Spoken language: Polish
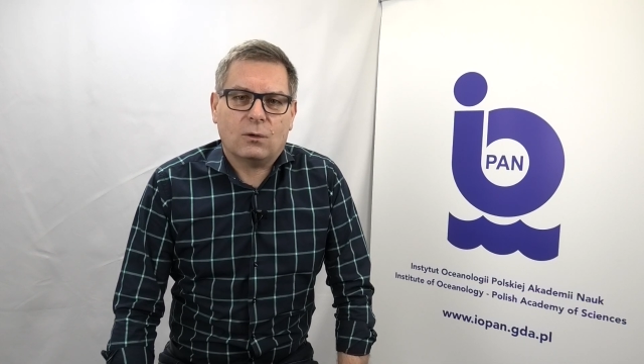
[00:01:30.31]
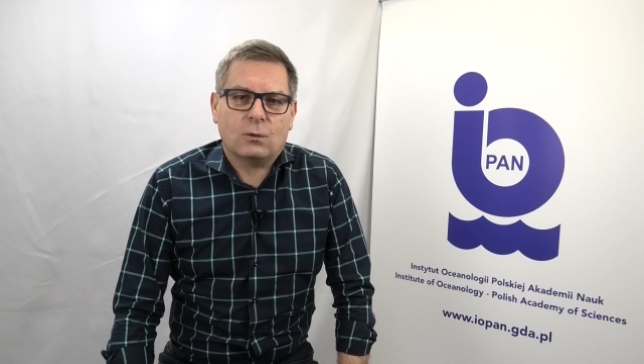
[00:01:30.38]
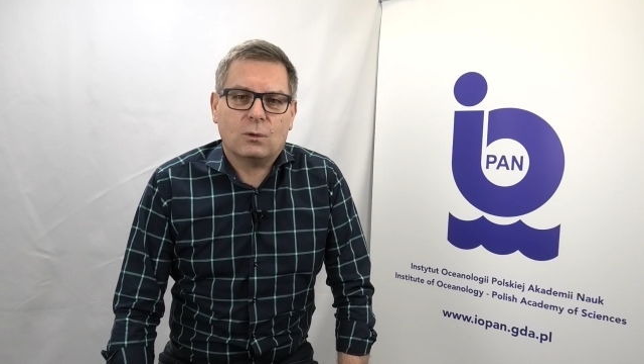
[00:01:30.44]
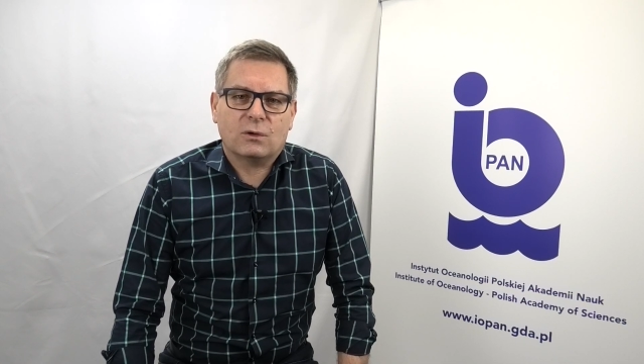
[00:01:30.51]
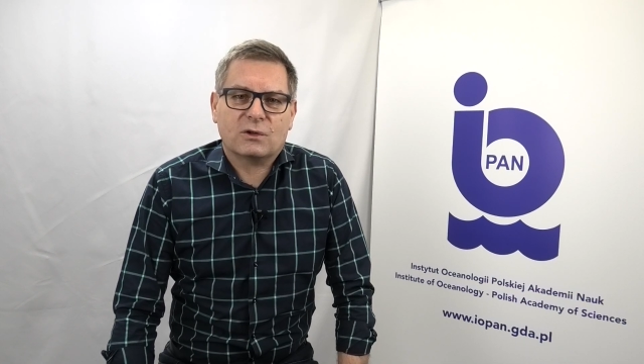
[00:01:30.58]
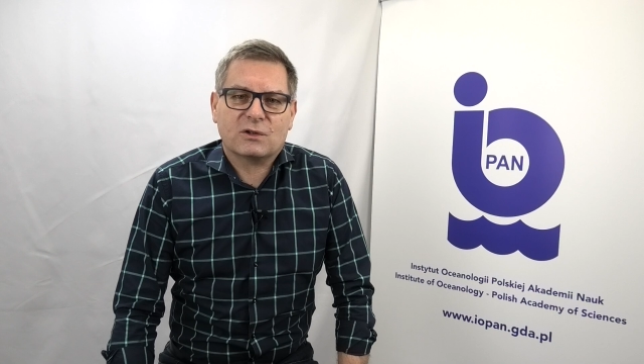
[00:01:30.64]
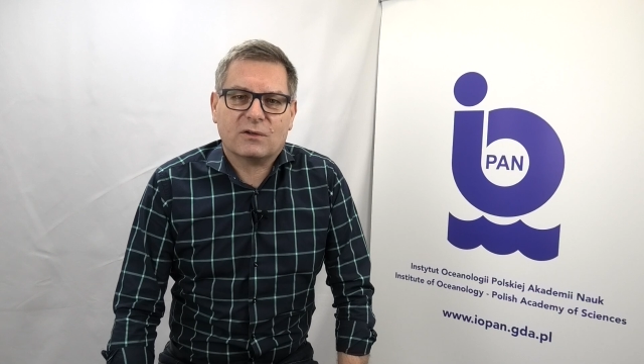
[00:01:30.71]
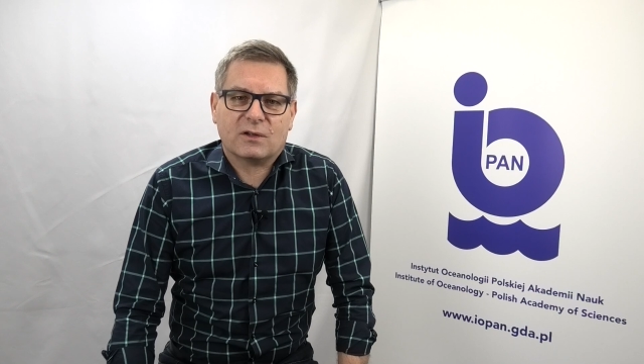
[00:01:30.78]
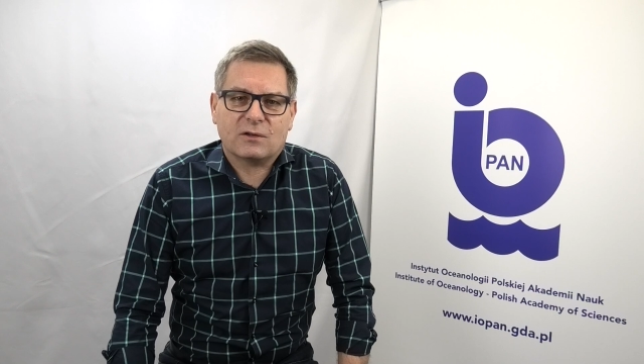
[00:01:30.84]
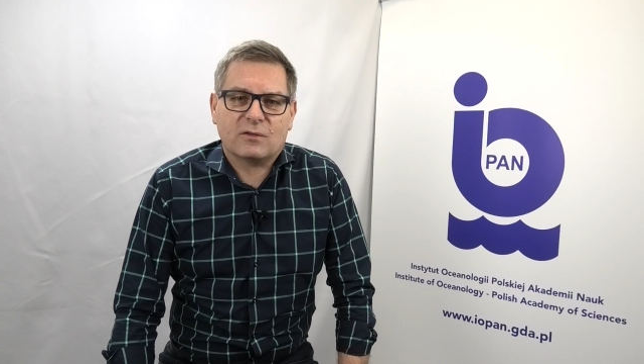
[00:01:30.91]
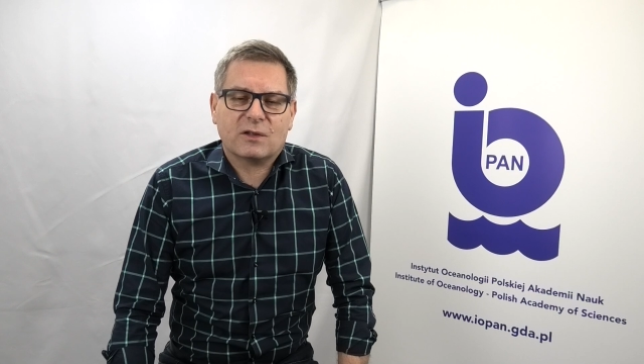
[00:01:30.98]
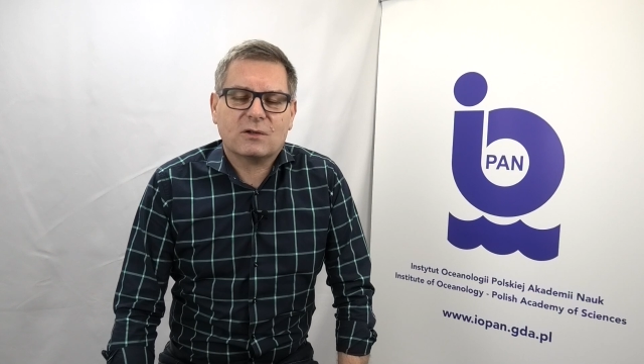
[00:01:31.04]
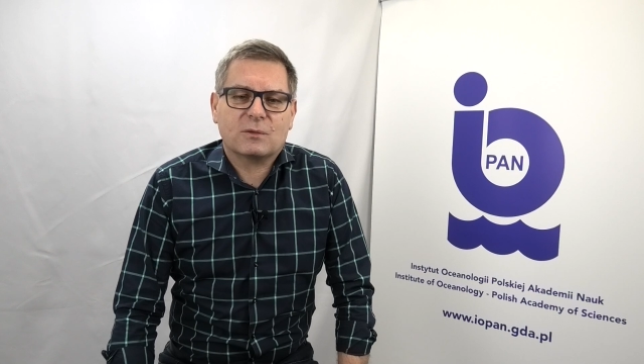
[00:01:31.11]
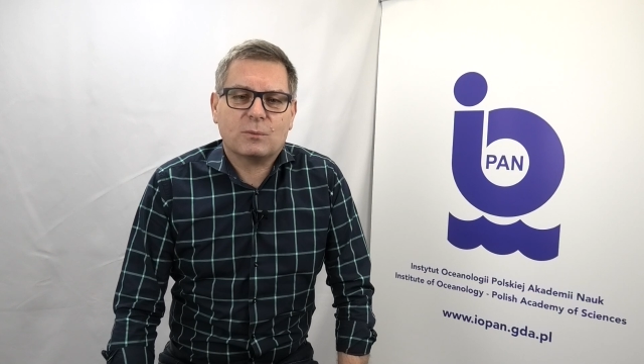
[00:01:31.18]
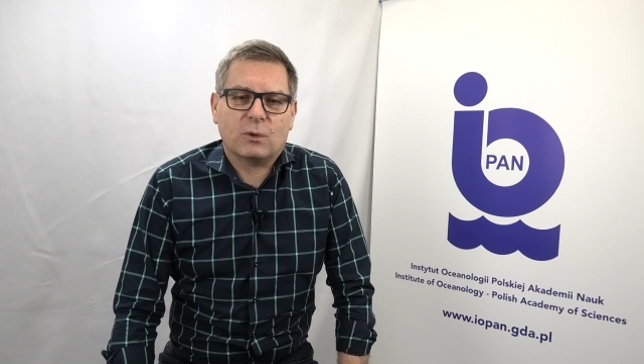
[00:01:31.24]

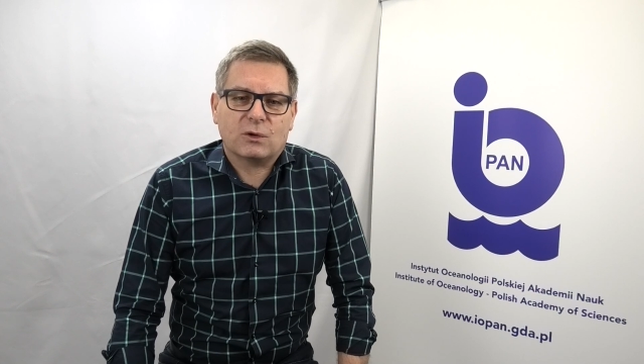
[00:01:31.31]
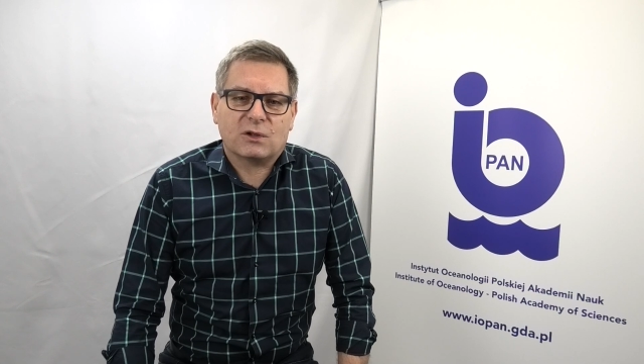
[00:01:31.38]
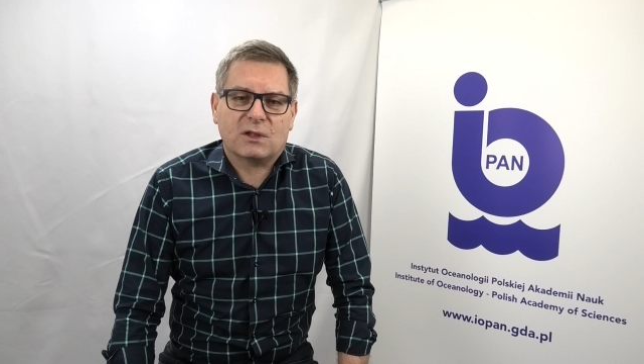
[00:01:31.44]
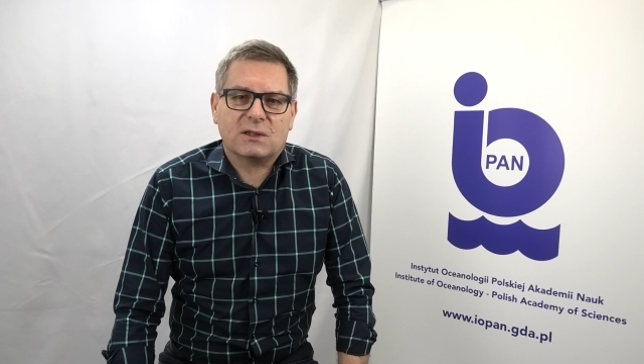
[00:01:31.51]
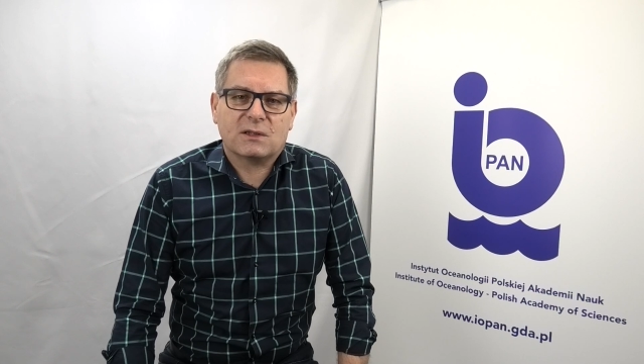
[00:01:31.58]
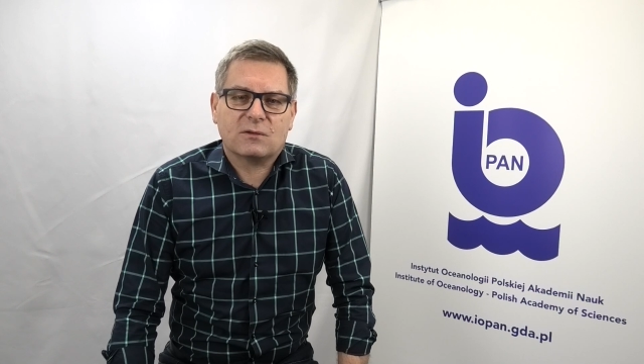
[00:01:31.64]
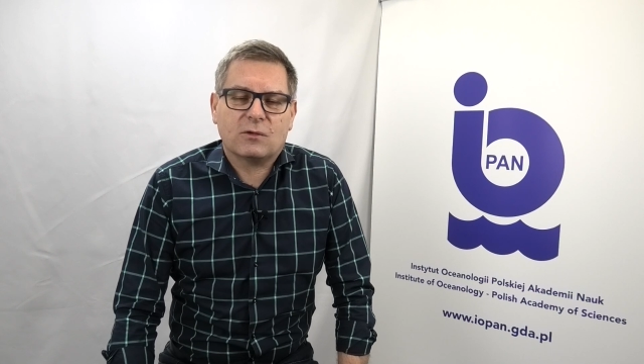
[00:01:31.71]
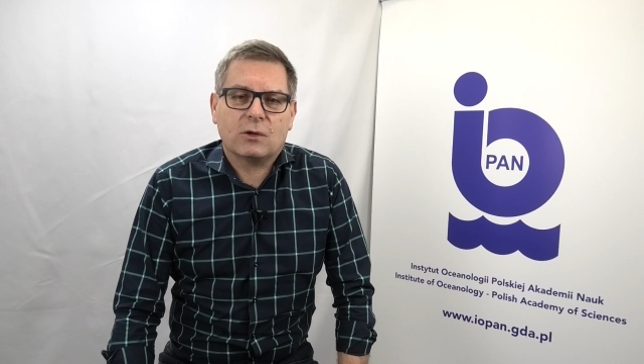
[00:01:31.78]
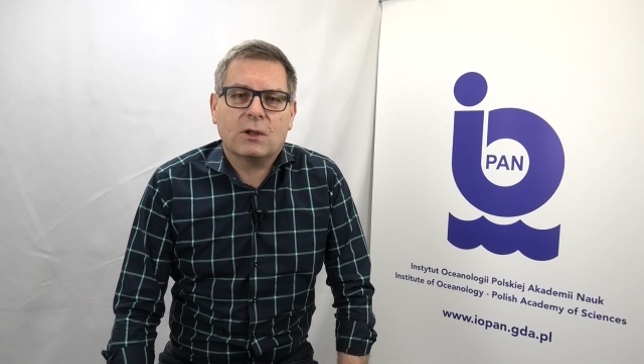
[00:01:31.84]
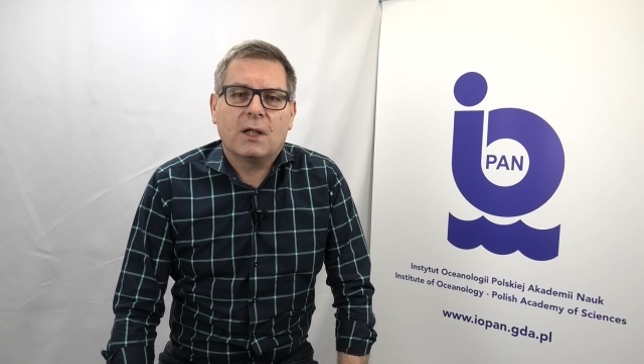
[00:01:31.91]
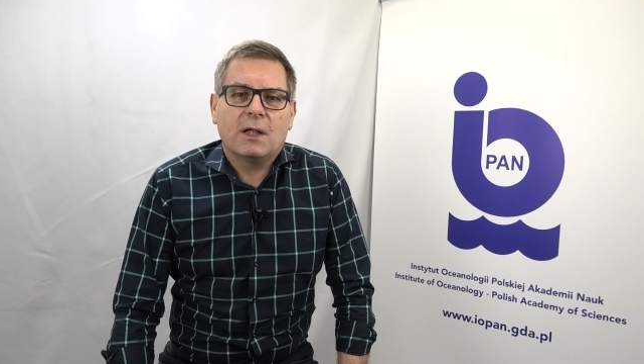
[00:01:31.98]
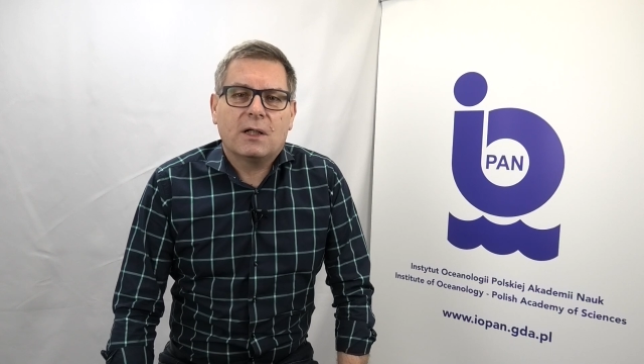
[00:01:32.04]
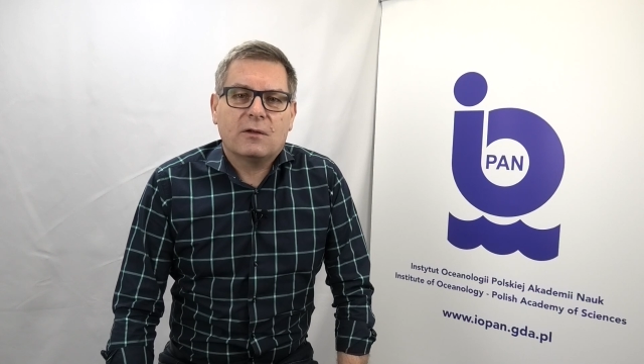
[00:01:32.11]
ogólnoświatowego społeczeństwa